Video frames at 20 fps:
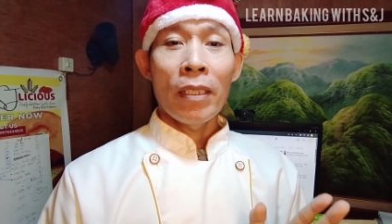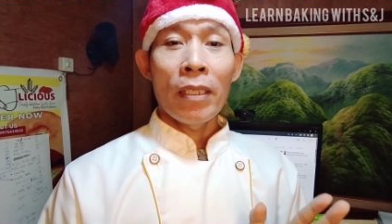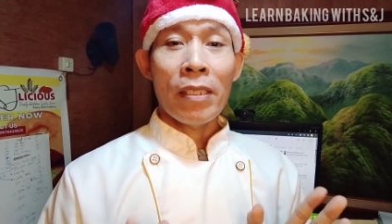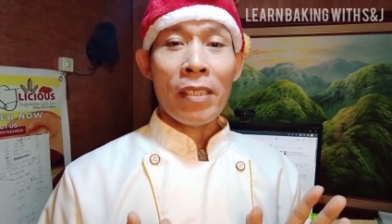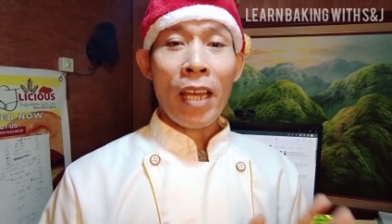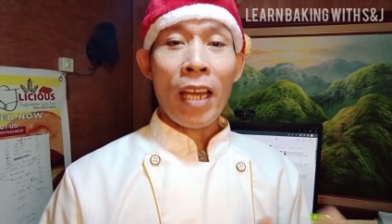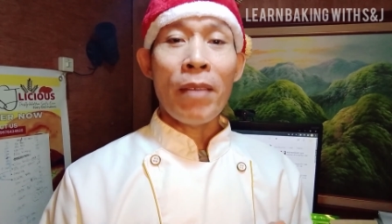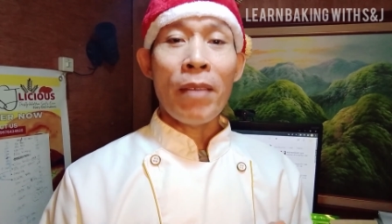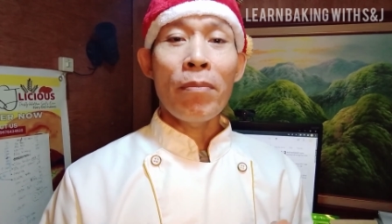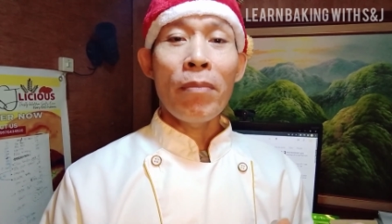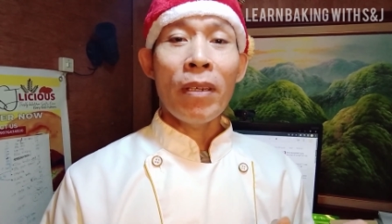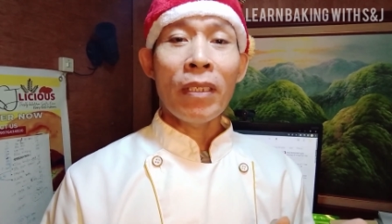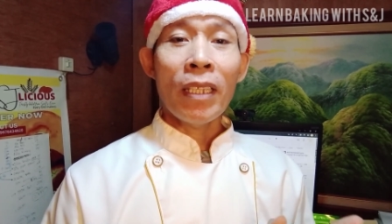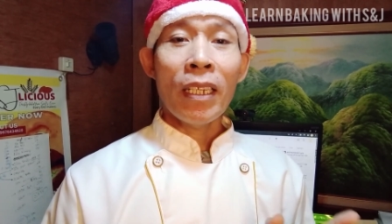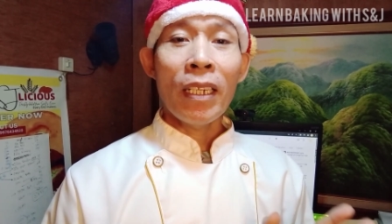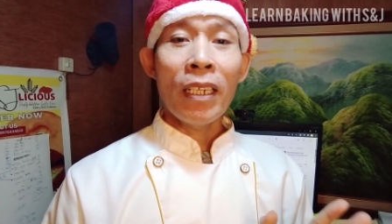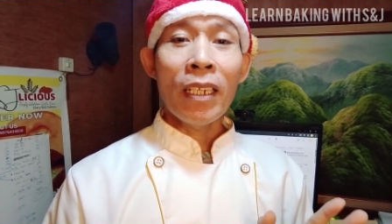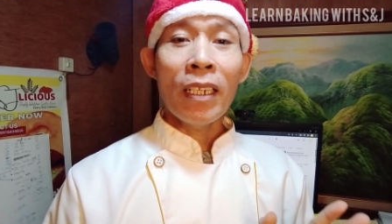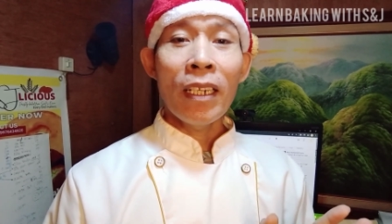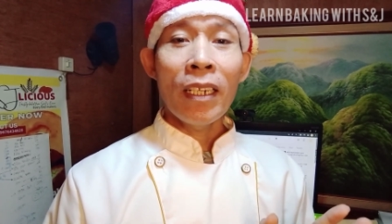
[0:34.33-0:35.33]
saan ba
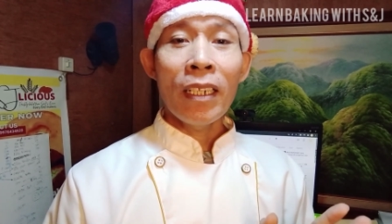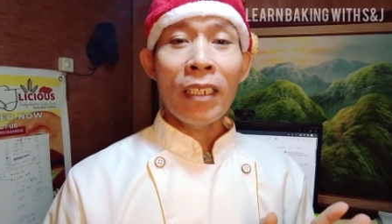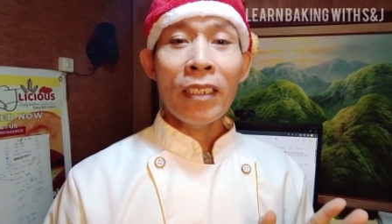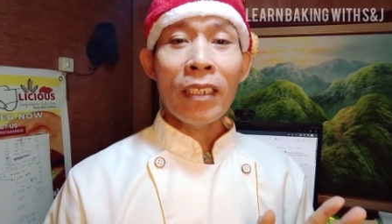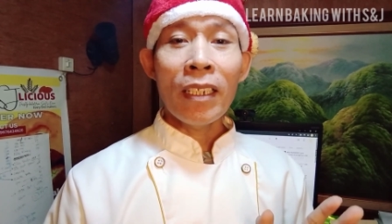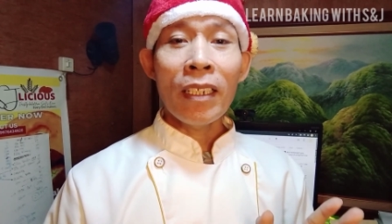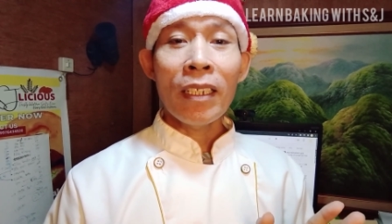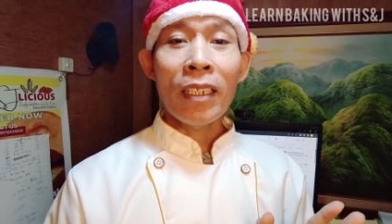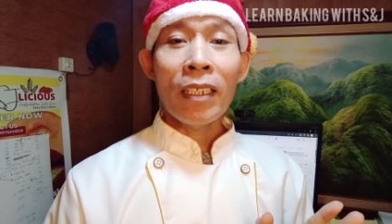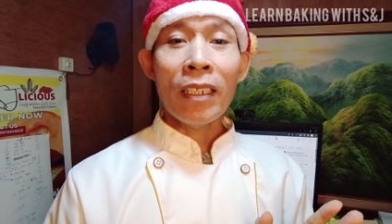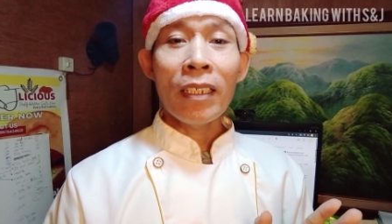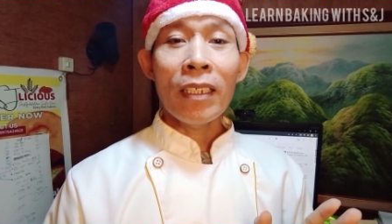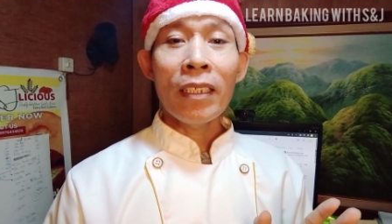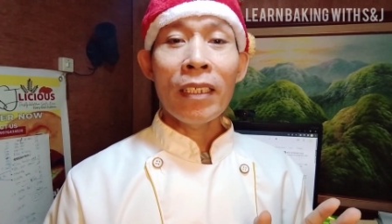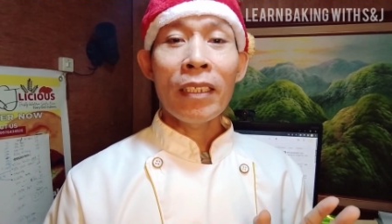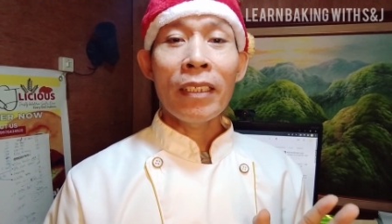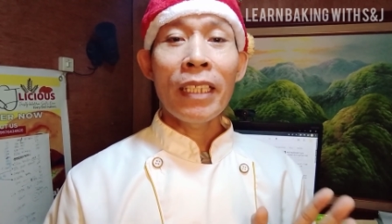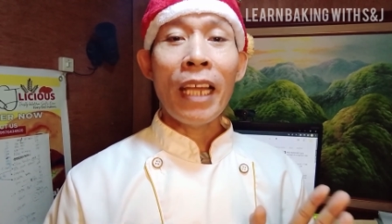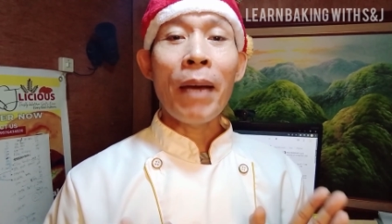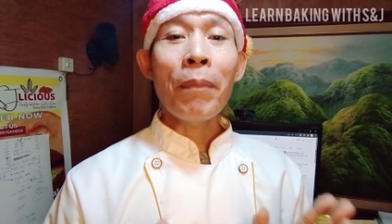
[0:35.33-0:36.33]
talaga ang
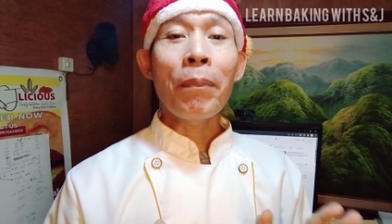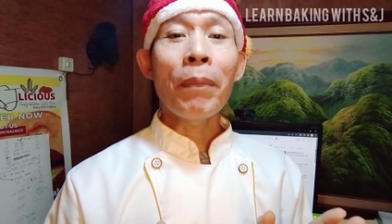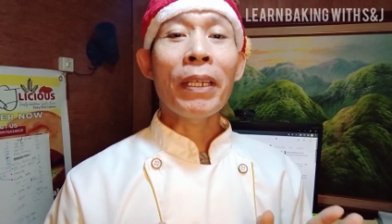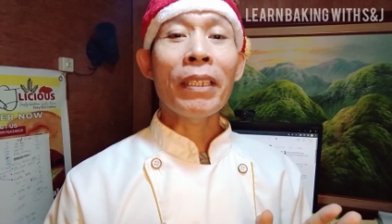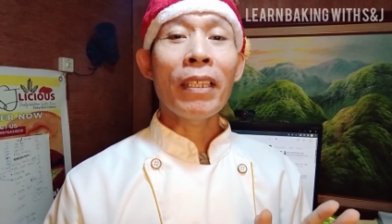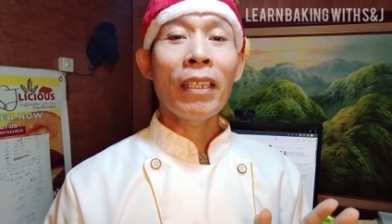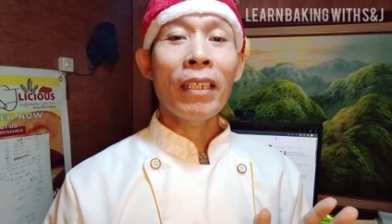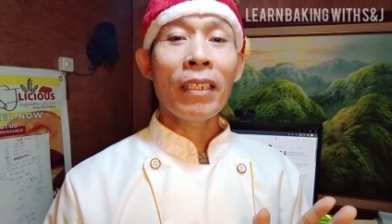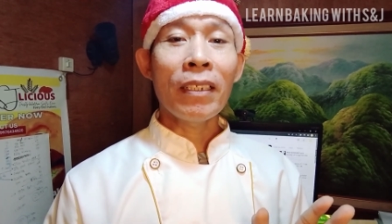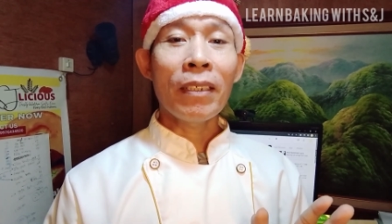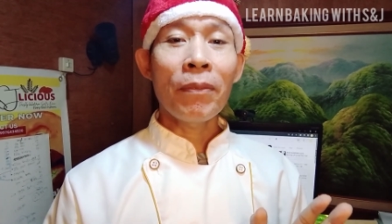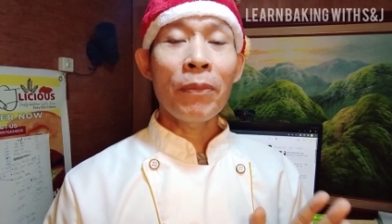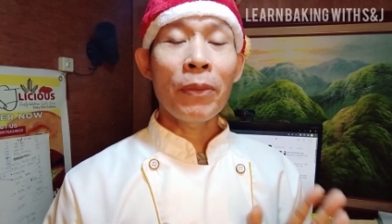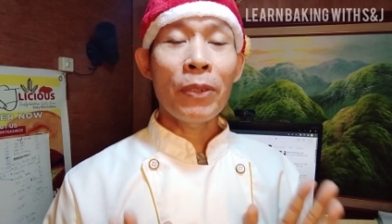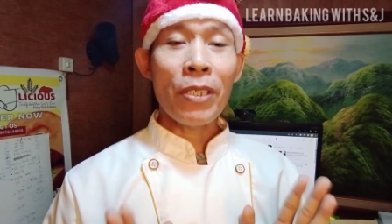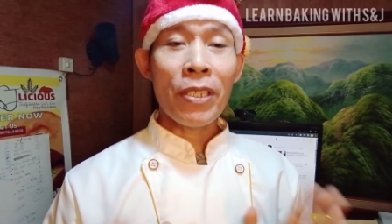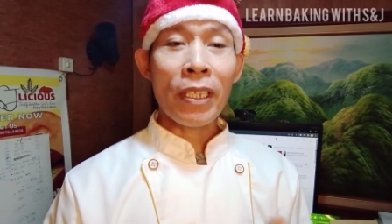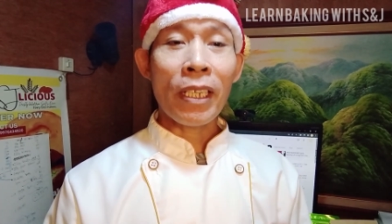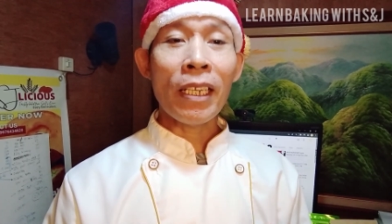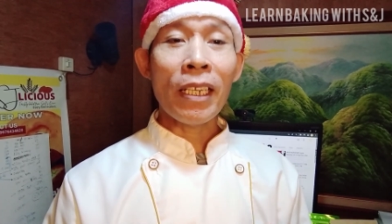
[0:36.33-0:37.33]
uh, dapat ang
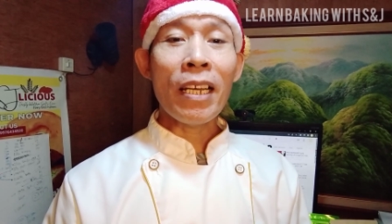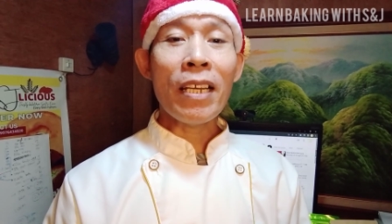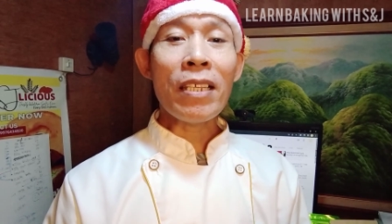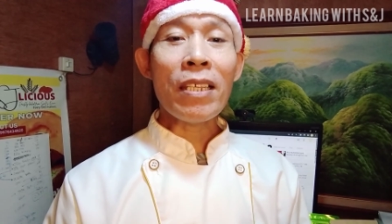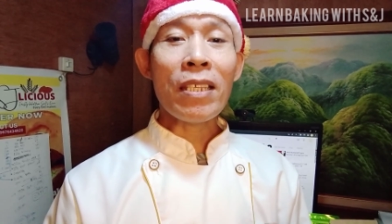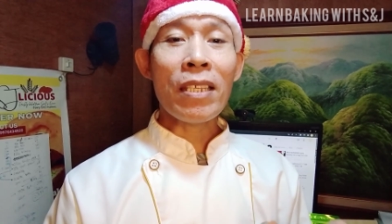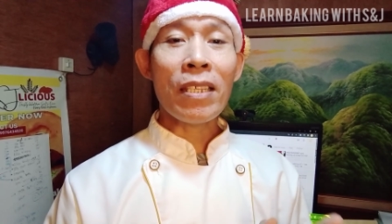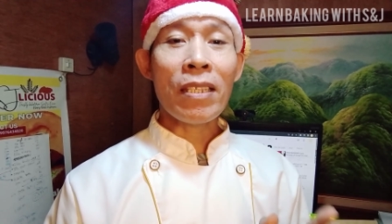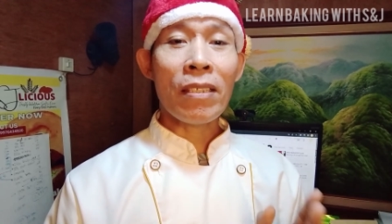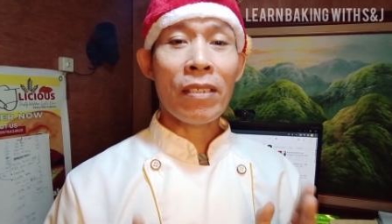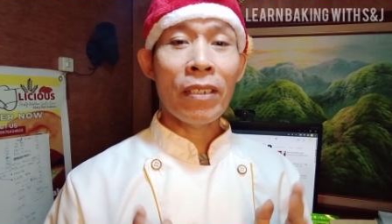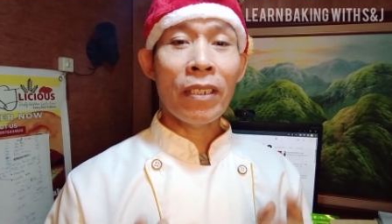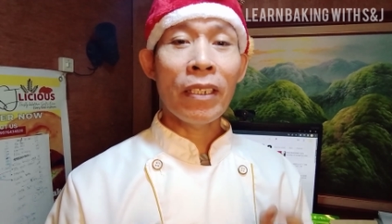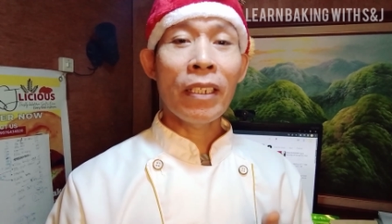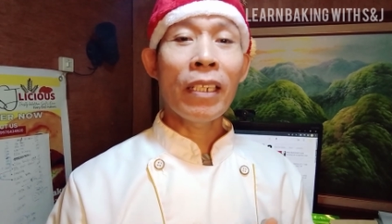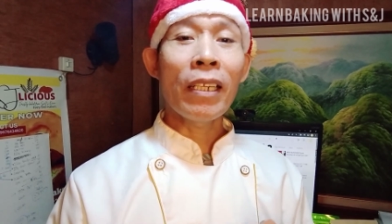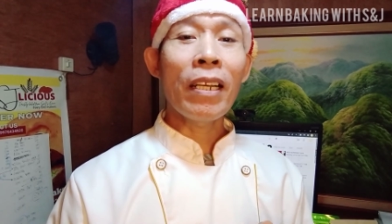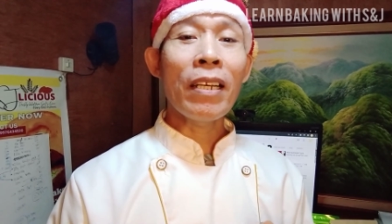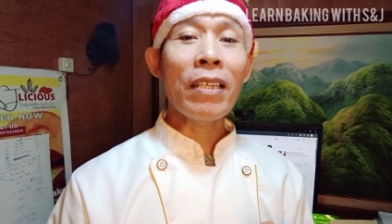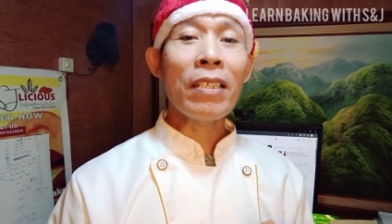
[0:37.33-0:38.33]
first class,
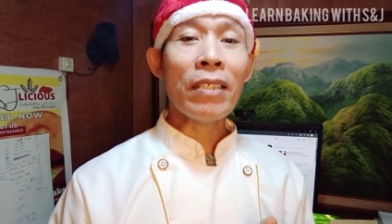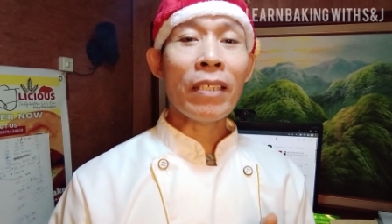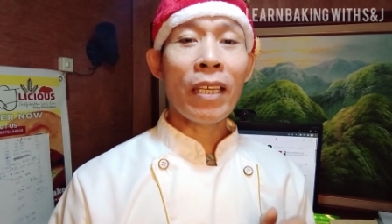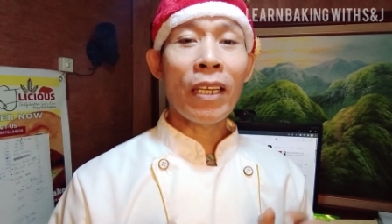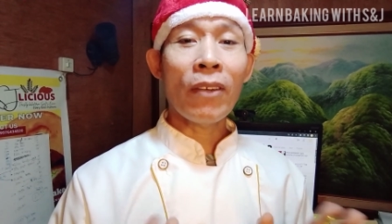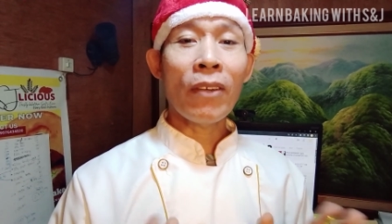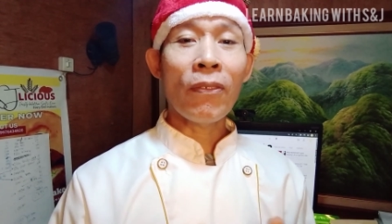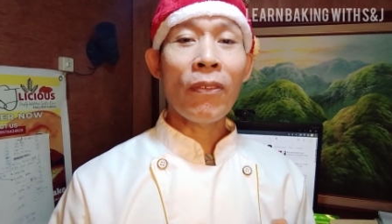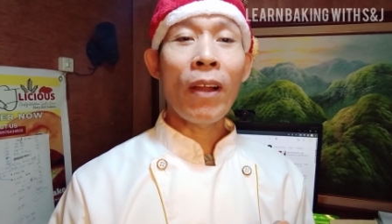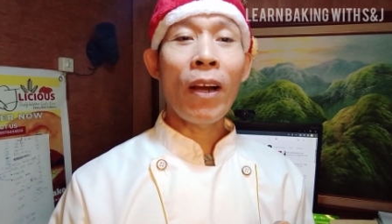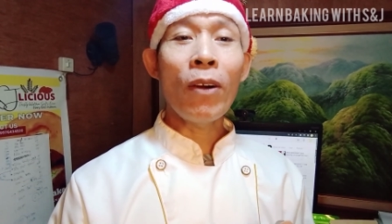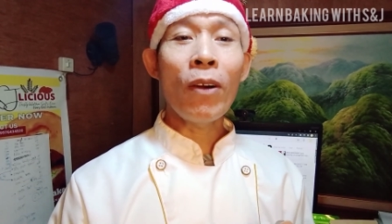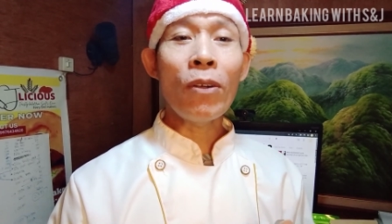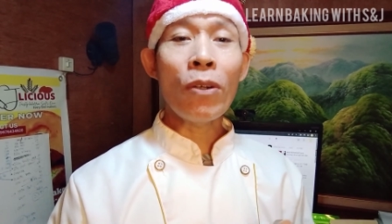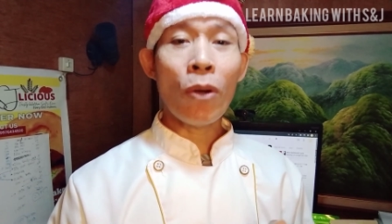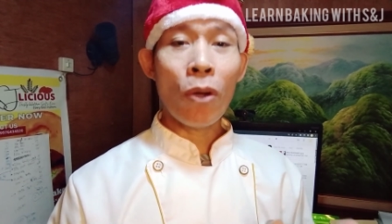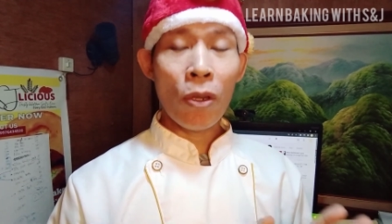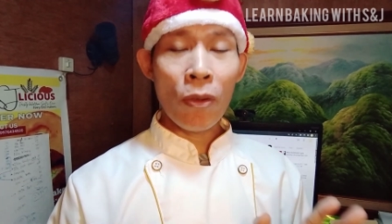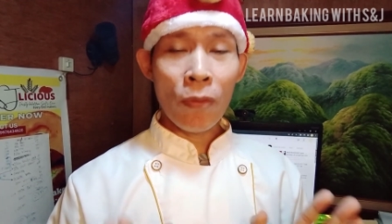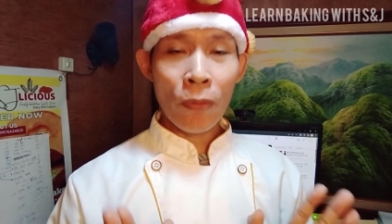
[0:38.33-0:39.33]
third class, cake flour,
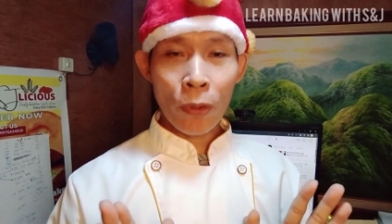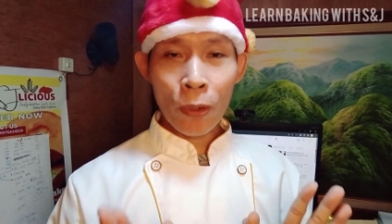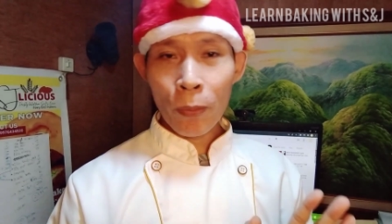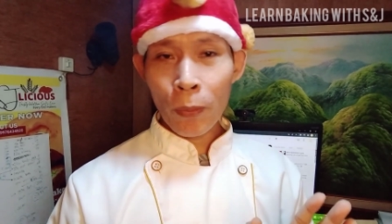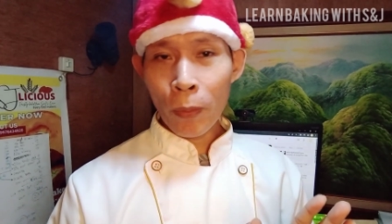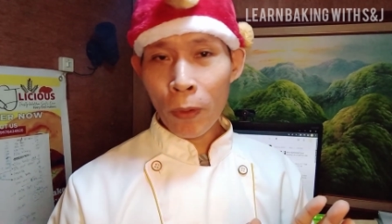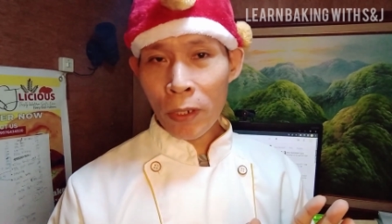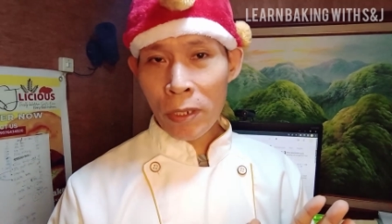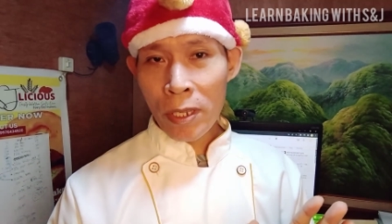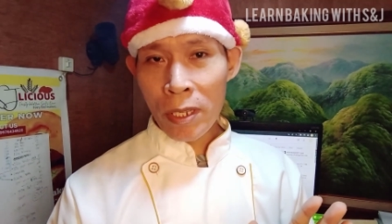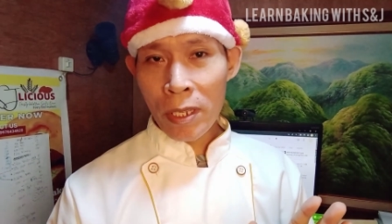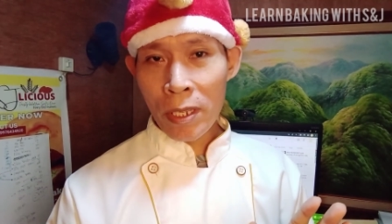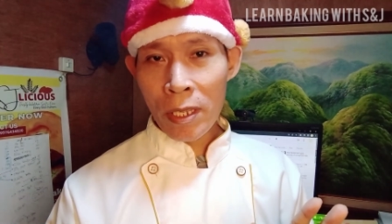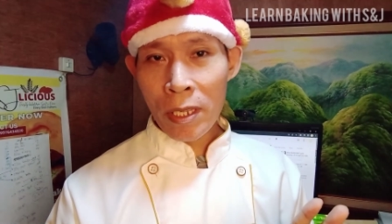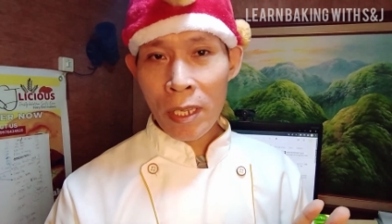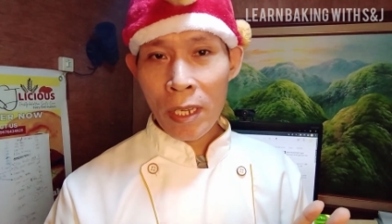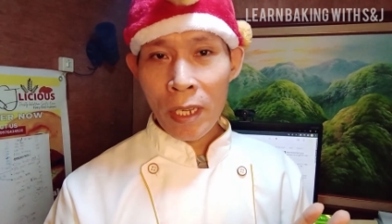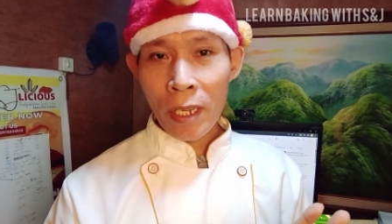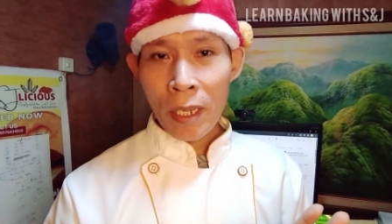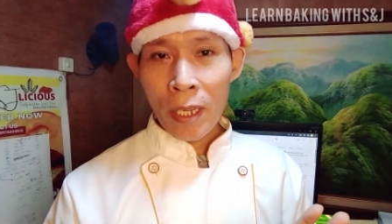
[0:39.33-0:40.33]
all
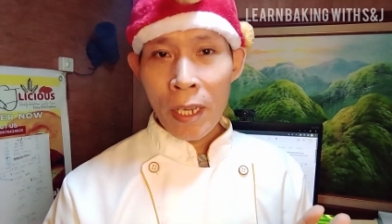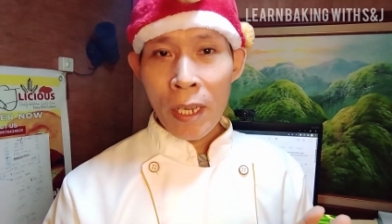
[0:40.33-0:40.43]
purpose.